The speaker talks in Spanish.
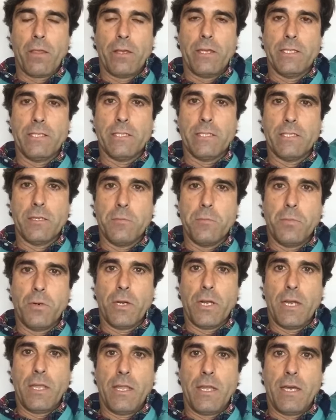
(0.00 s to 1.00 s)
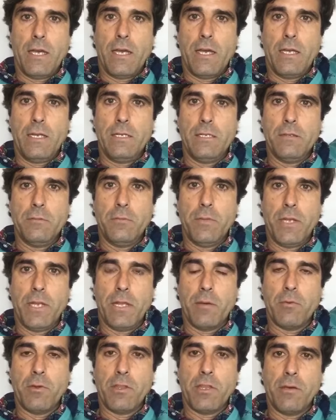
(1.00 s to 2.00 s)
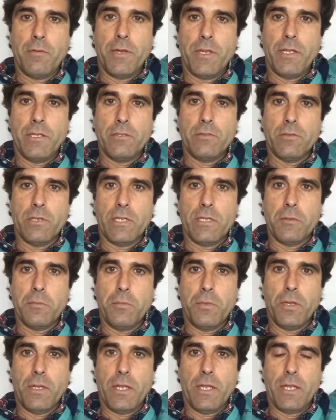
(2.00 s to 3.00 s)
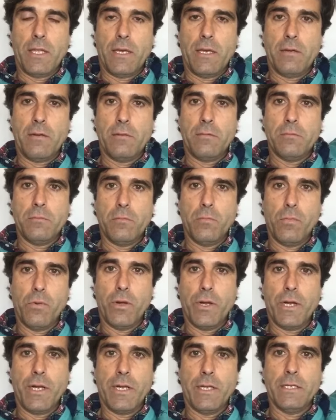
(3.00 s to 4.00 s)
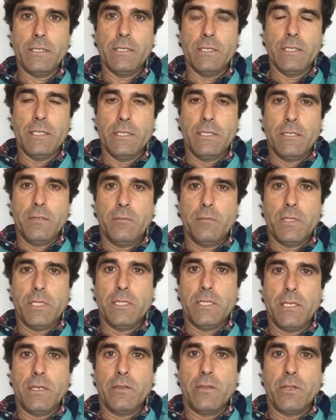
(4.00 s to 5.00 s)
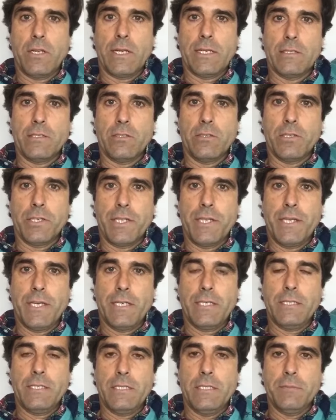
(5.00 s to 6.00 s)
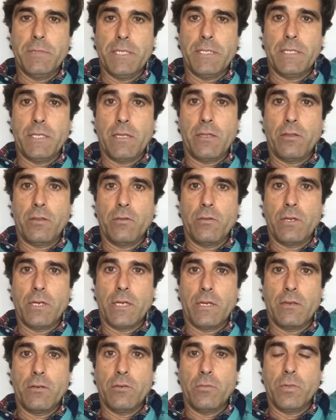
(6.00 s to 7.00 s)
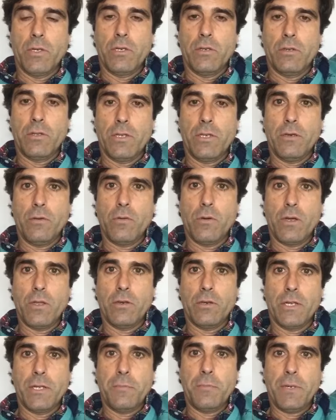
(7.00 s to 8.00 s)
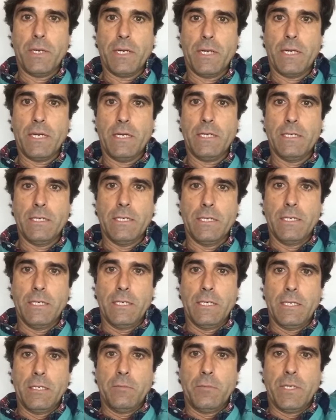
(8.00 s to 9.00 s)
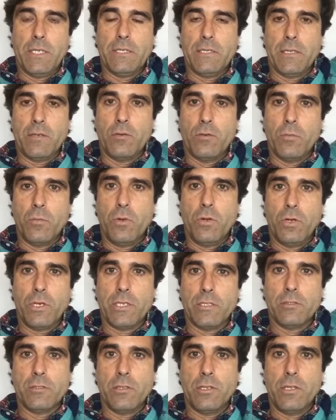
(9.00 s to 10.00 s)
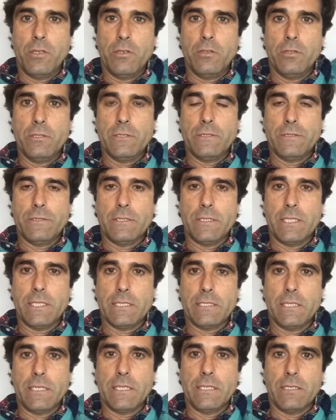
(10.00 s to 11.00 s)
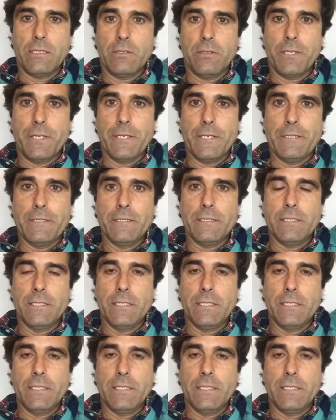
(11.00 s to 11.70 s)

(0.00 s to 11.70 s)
Esa temporada veníamos de haber hecho una temporada buena manteniendo la categoría y manteniendo un gran número de jugadores para, tener un bloque sólido en esa categoría.